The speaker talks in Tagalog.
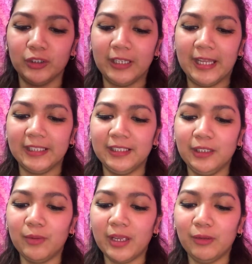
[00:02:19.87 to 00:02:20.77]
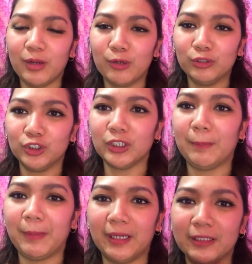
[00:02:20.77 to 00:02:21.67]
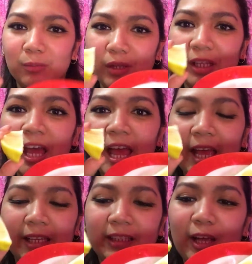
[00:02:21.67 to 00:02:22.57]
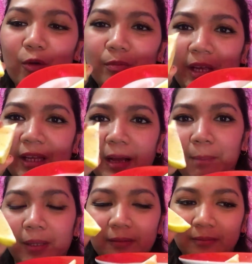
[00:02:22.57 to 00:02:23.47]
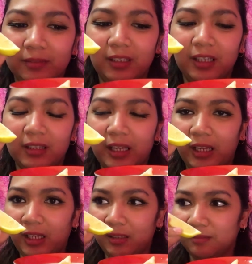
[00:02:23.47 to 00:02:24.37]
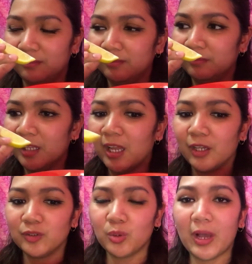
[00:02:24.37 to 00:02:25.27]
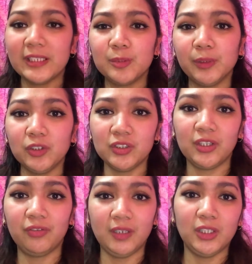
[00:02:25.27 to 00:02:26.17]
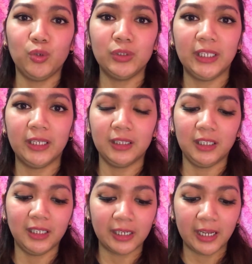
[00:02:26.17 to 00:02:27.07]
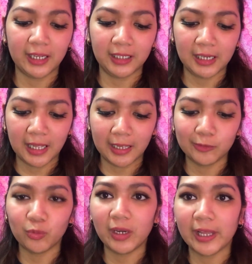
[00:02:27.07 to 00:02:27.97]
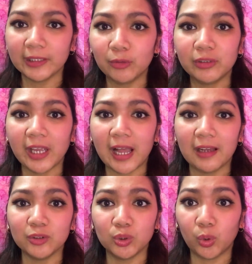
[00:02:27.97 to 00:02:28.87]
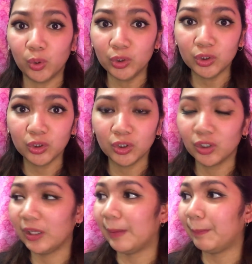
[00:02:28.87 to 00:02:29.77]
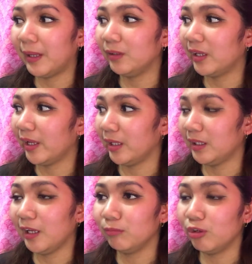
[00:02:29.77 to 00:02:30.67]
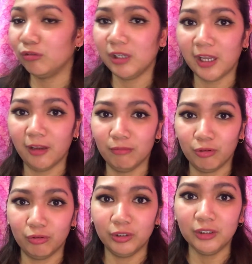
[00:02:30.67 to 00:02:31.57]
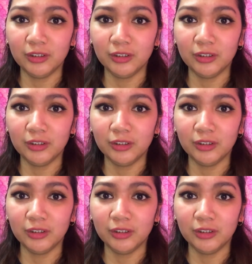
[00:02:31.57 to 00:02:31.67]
And hiniwa-hiwa ko na siya para naman hindi ako mahirapan ngatain. So as per do sa video ni Katlira, kailangan wala daw reaction kapag ngatain mo yung lemon.